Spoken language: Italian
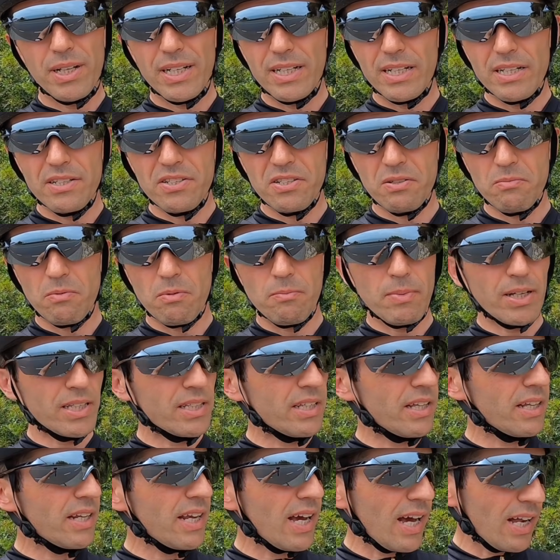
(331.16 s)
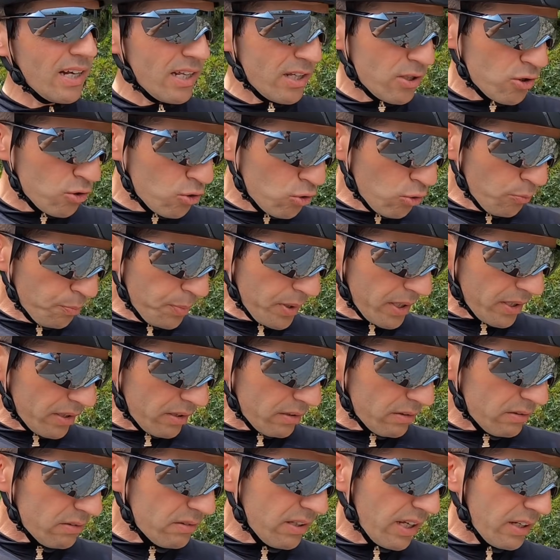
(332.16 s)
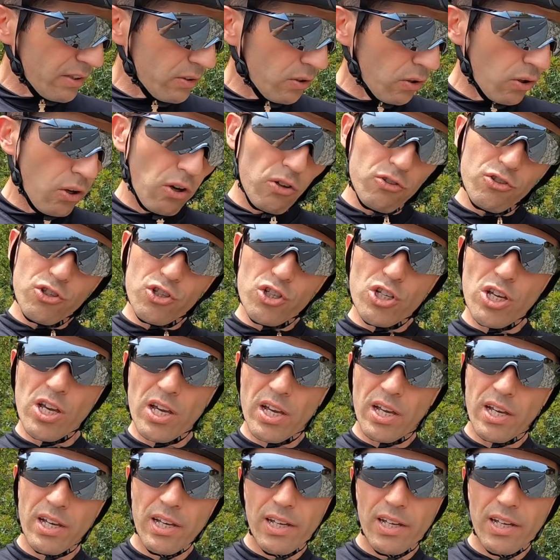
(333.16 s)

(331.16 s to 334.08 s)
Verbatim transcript: bellissimi materiali super tecnologici